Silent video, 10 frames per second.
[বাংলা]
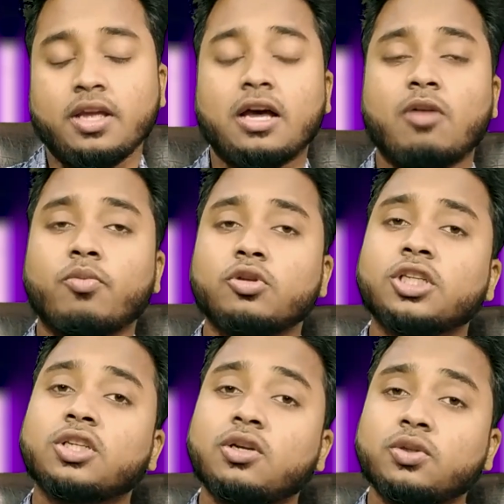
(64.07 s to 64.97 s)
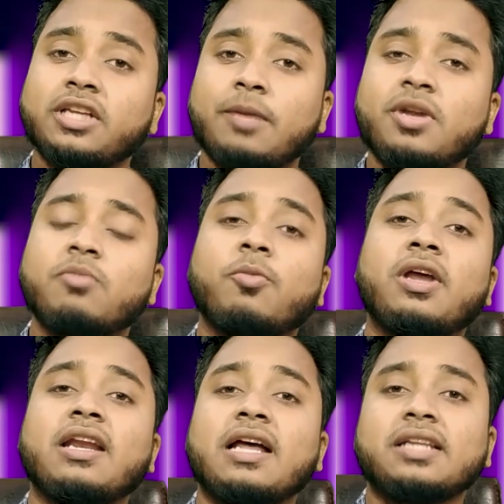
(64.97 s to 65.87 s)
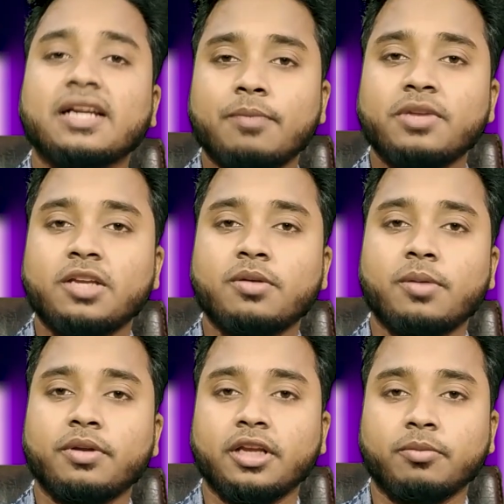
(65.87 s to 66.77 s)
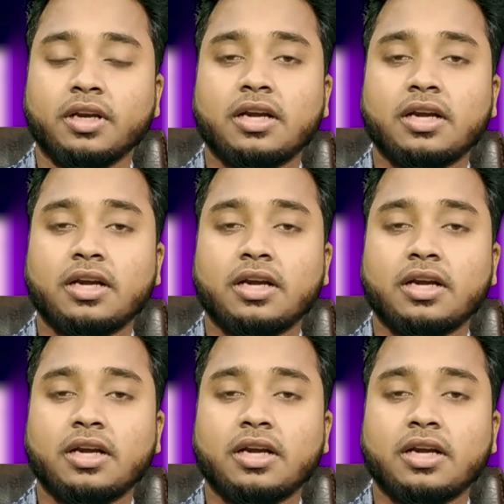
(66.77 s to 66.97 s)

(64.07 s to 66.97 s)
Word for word: কারণ প্রজেক্টর যদি আপনার মোবাইলে না থাকে আপনি কিভাবে দেখবেন